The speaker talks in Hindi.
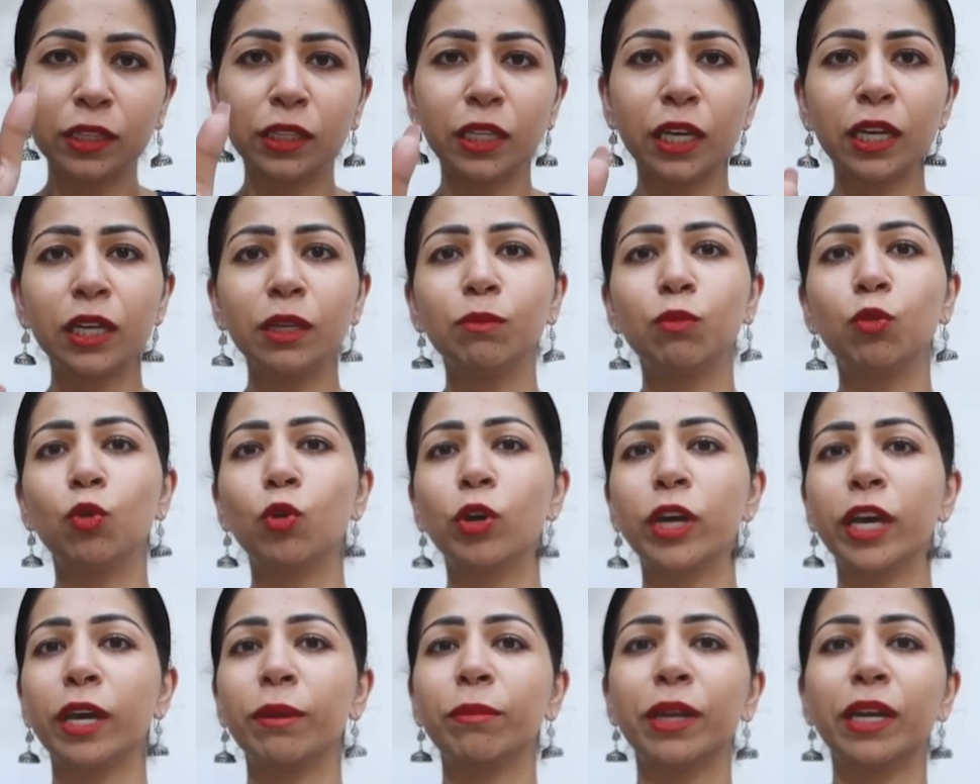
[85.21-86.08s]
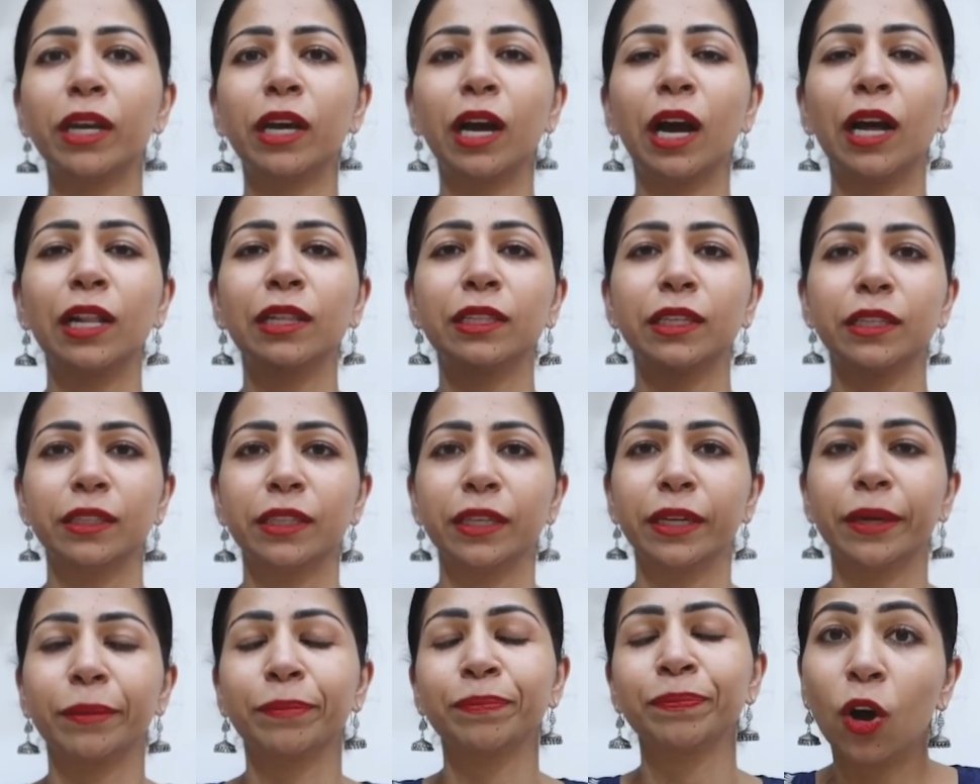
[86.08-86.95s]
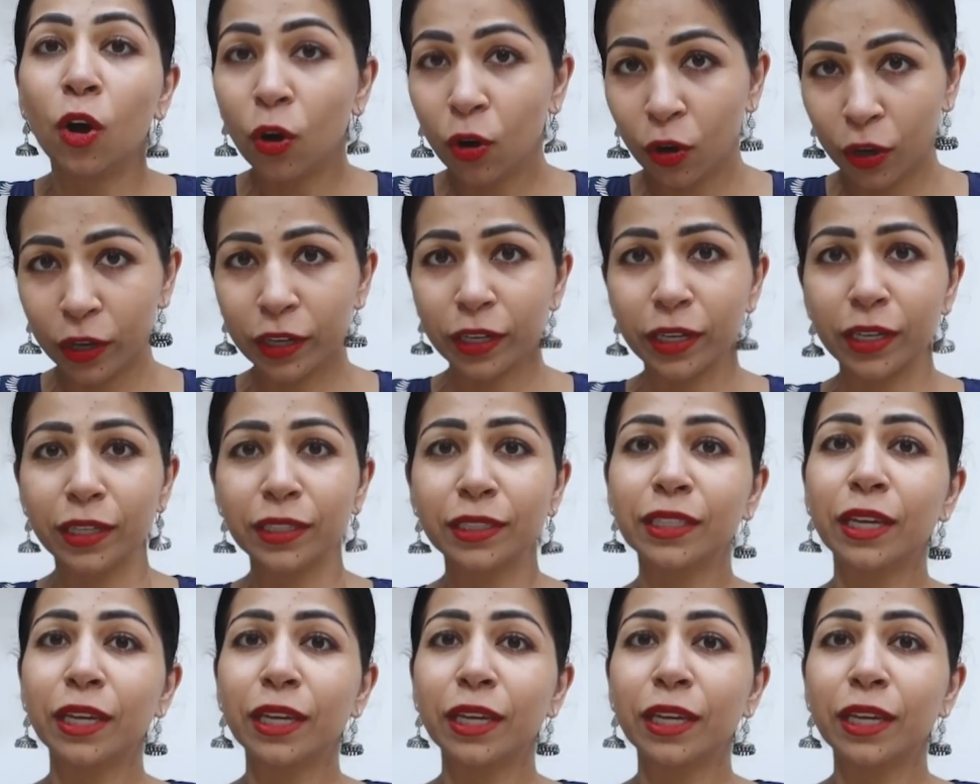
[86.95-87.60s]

दिन भूखे में निकाल देते हैं और